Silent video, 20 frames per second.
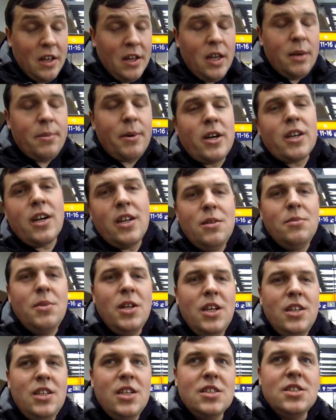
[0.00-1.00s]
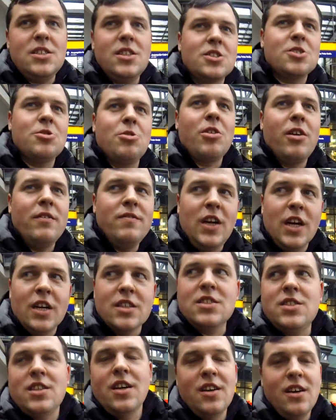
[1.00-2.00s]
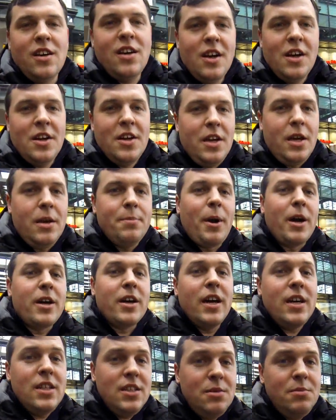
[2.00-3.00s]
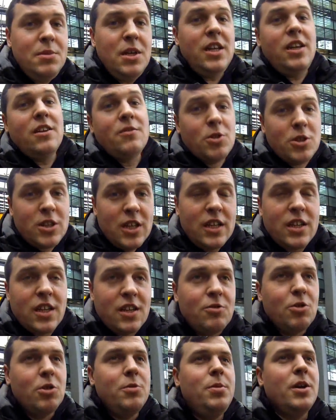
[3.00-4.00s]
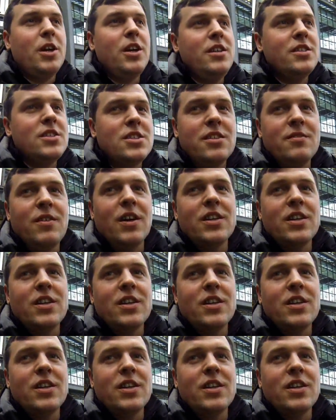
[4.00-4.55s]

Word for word: И, по крайней мере, есть на что равняться. И, по крайней мере, вот этот вот берлинский